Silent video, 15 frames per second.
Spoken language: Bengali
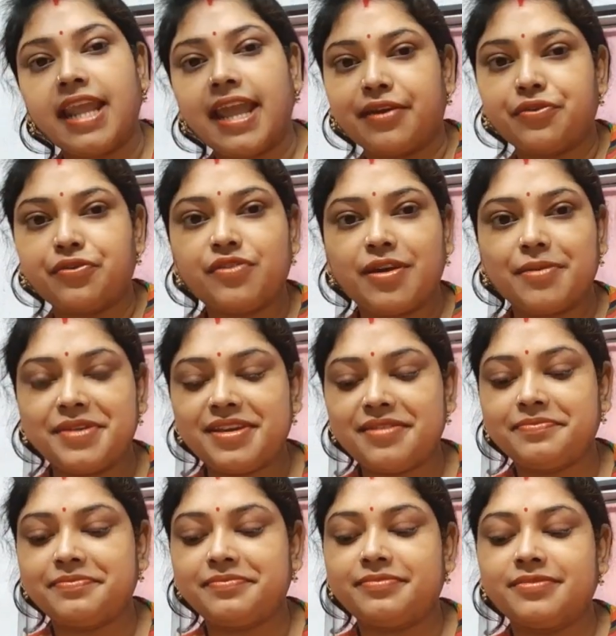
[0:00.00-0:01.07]
এখনও আমি
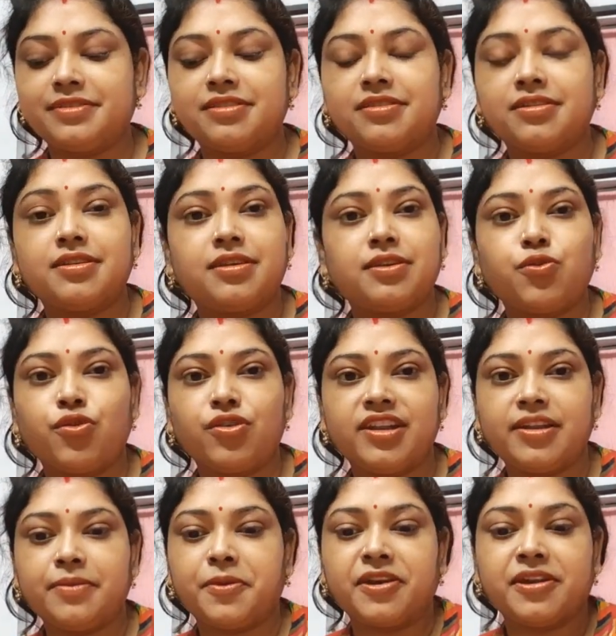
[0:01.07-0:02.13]

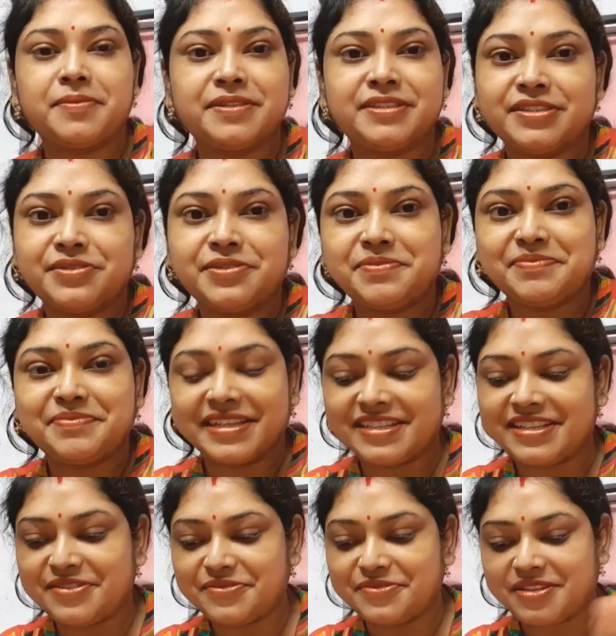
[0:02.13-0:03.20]
গোল্ডের পলা বাঁধানো
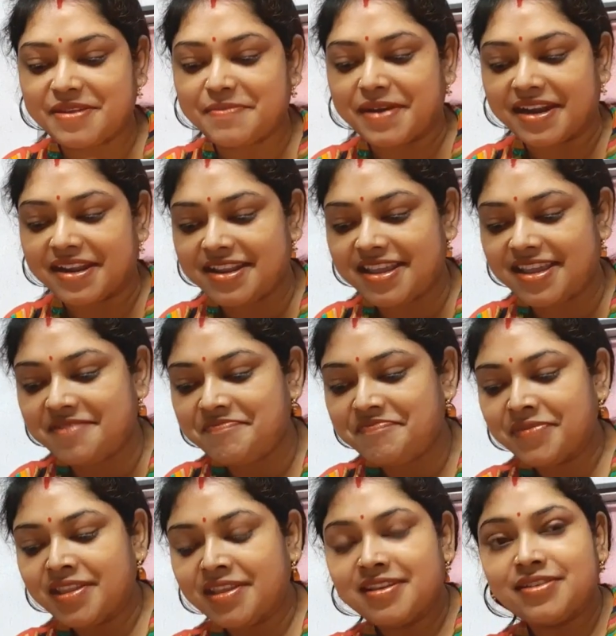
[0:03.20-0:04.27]
বাঁধিয়ে উঠতে পারিনি
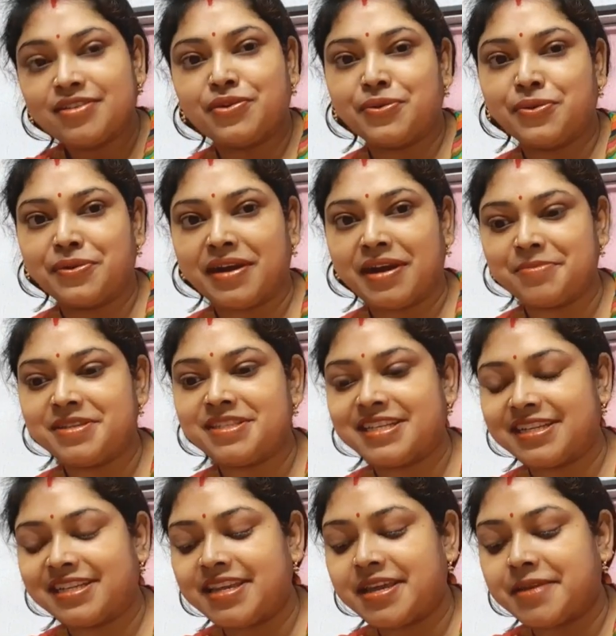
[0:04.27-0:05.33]
তো আমি
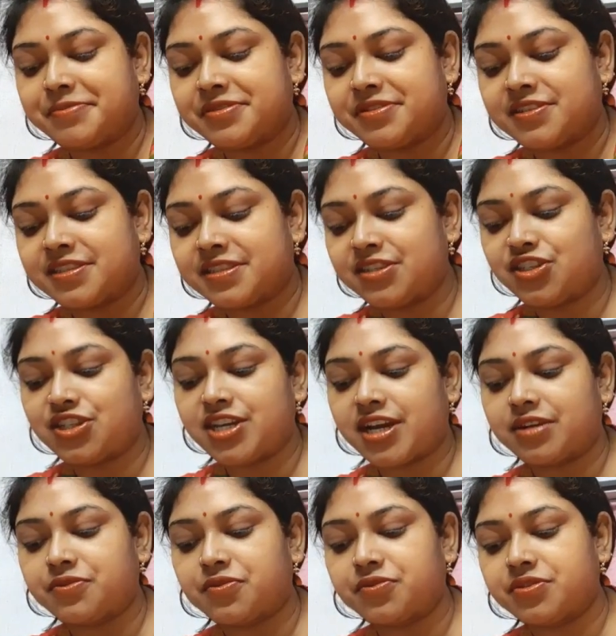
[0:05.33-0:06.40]
সেটাই আপনাদের সাথে
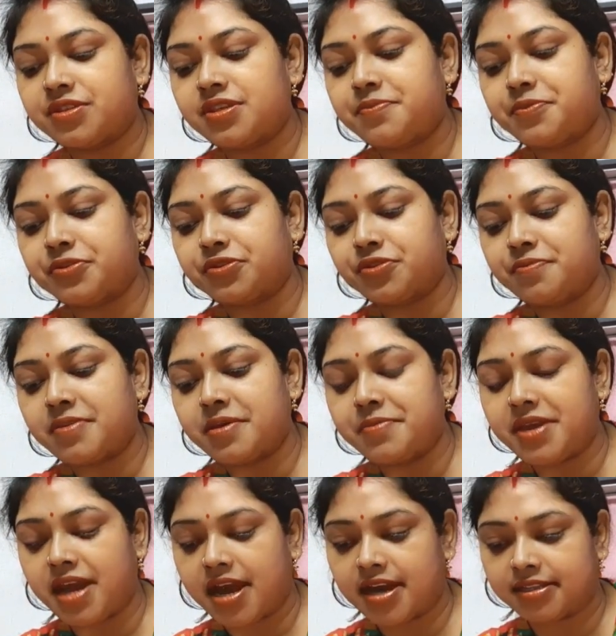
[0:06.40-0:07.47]
শেয়ার করছি প্রথমে
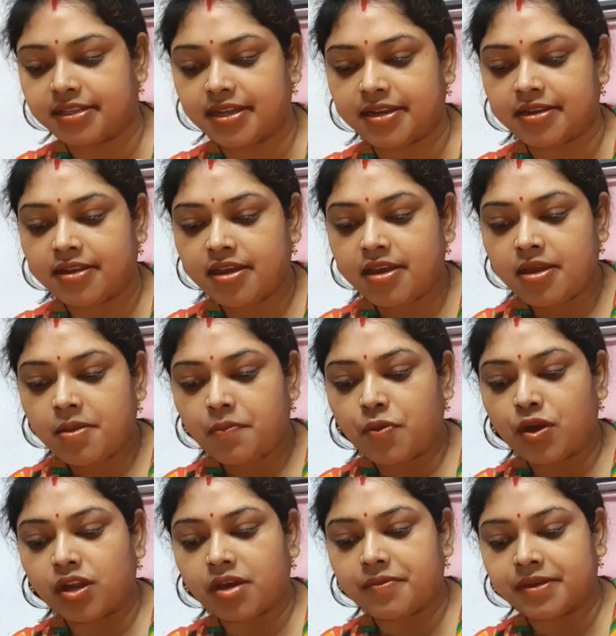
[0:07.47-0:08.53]
আমি হাতের
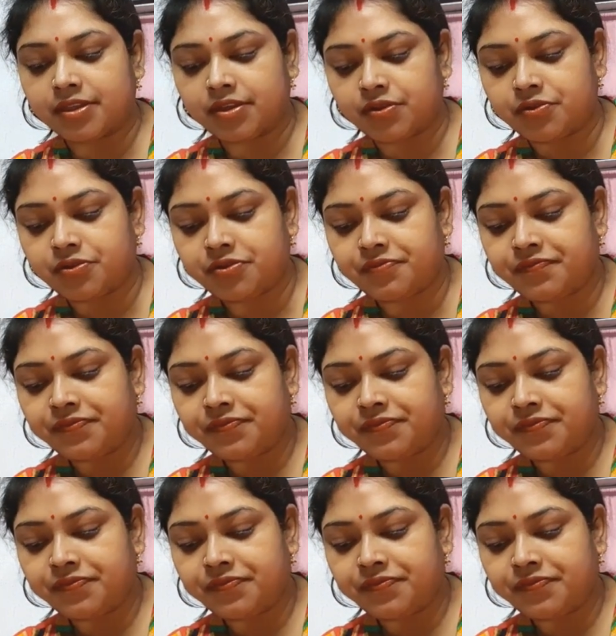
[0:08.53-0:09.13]
পলা বাঁধানো